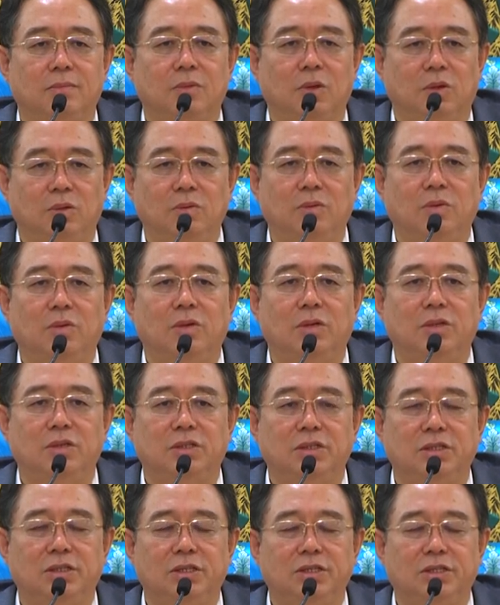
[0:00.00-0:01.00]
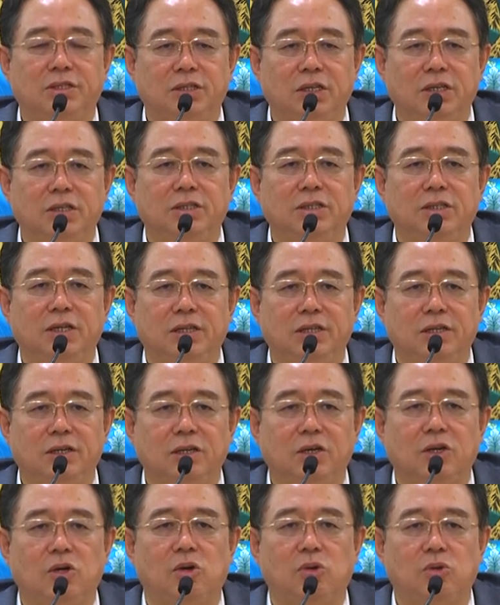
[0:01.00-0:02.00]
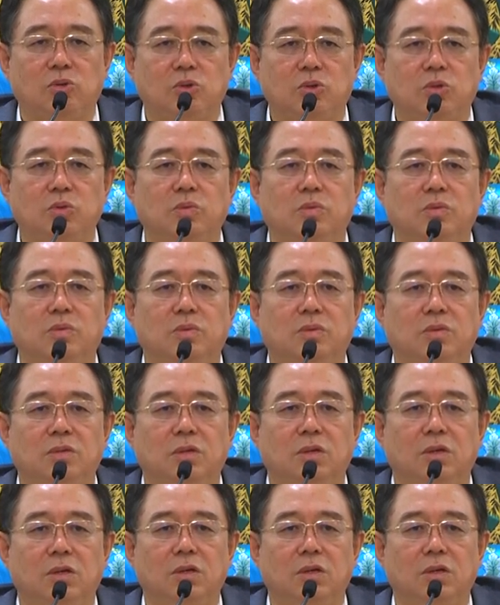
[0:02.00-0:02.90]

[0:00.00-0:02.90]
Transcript: 通过这些圣贤的口述，